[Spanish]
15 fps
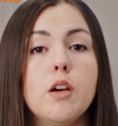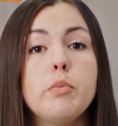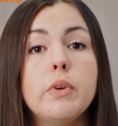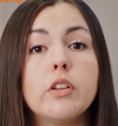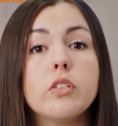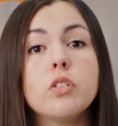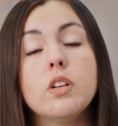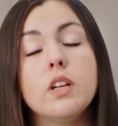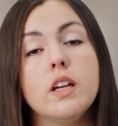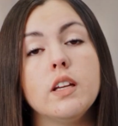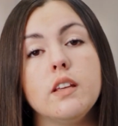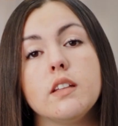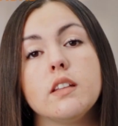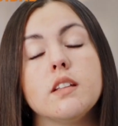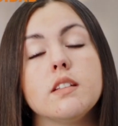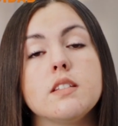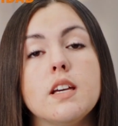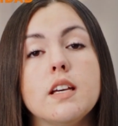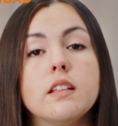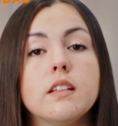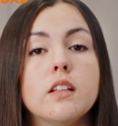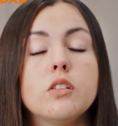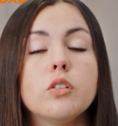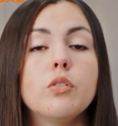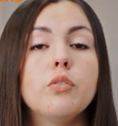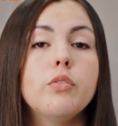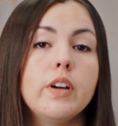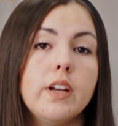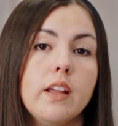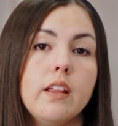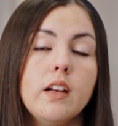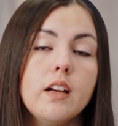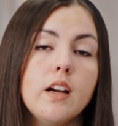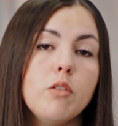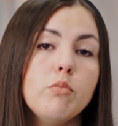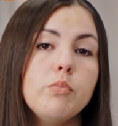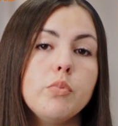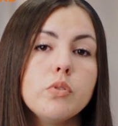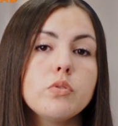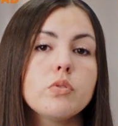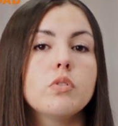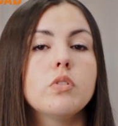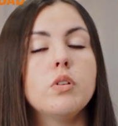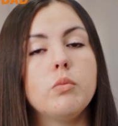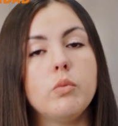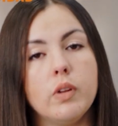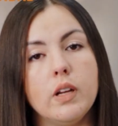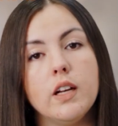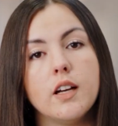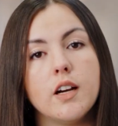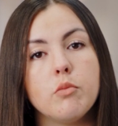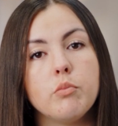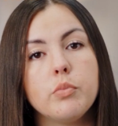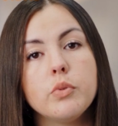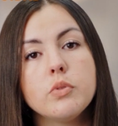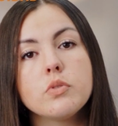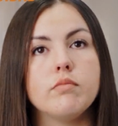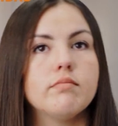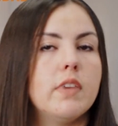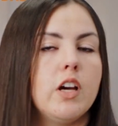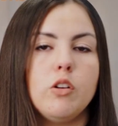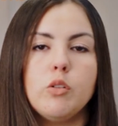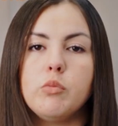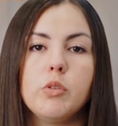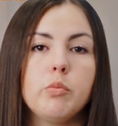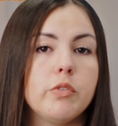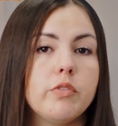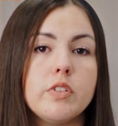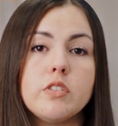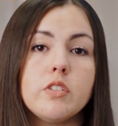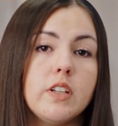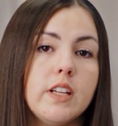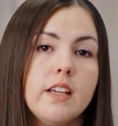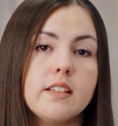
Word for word: a personas, ya sean tanto fuera del campus como del campus, alumnos, profesores,